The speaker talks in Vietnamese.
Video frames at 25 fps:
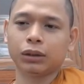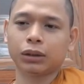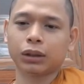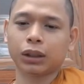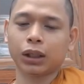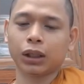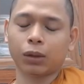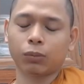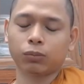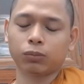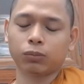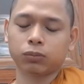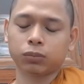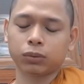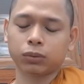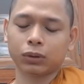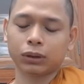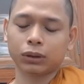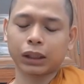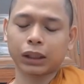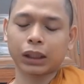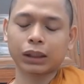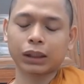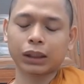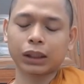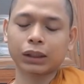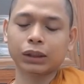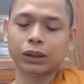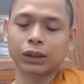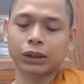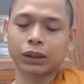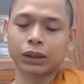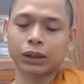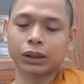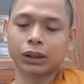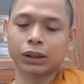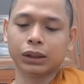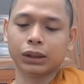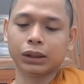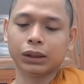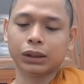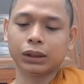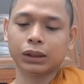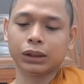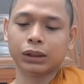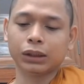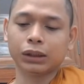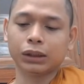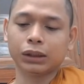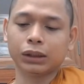cái ông cái cái người
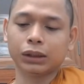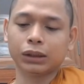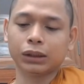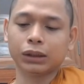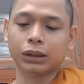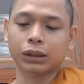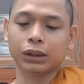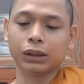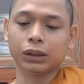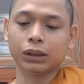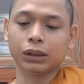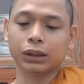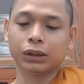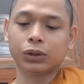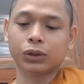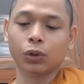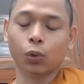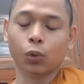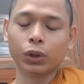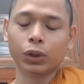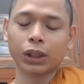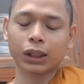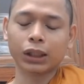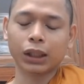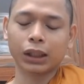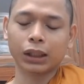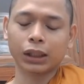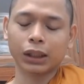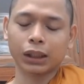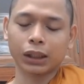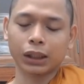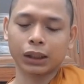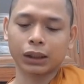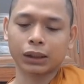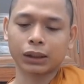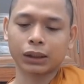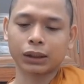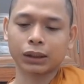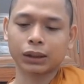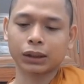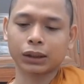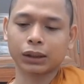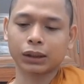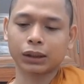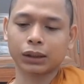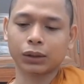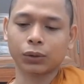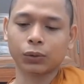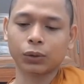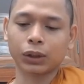người chủ gia đình này nè
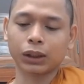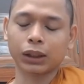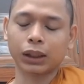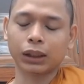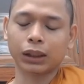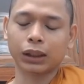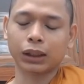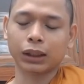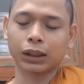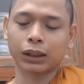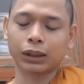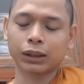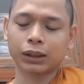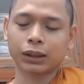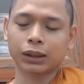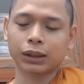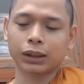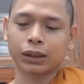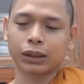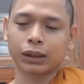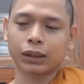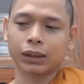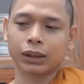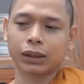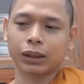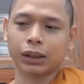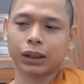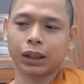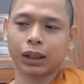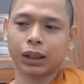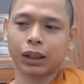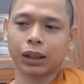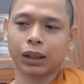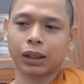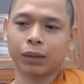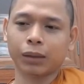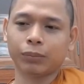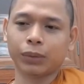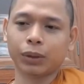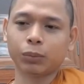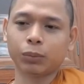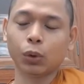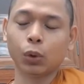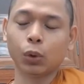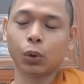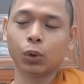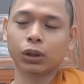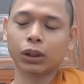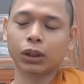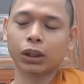người chủ gia đình này nè, à, mới
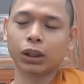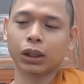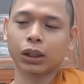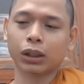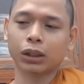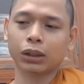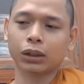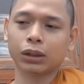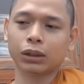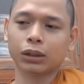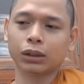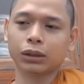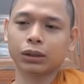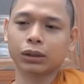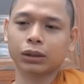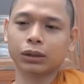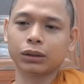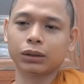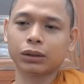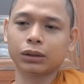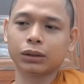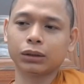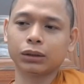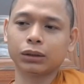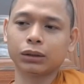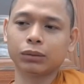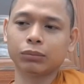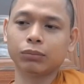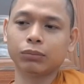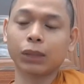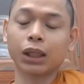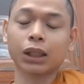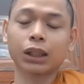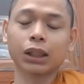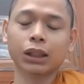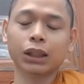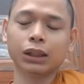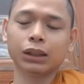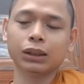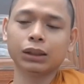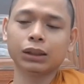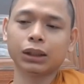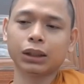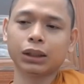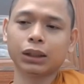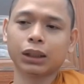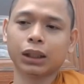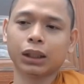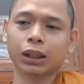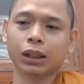buông cái lời bất kính
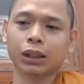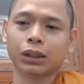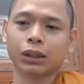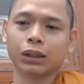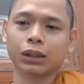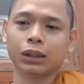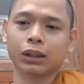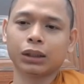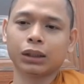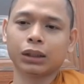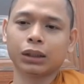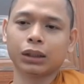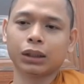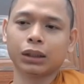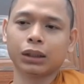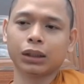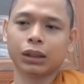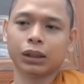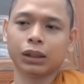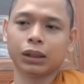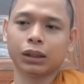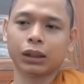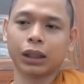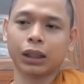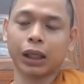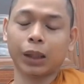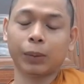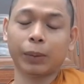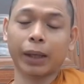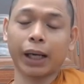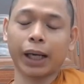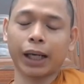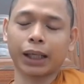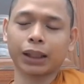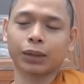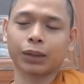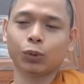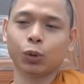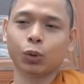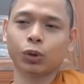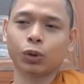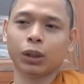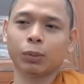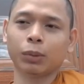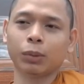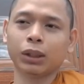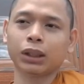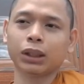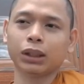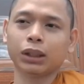đó là ngạo mạn nó buông
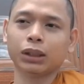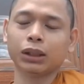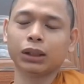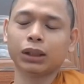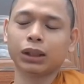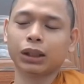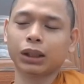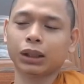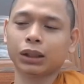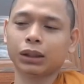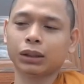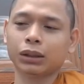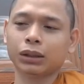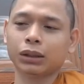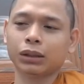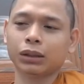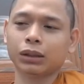là bất kính đó là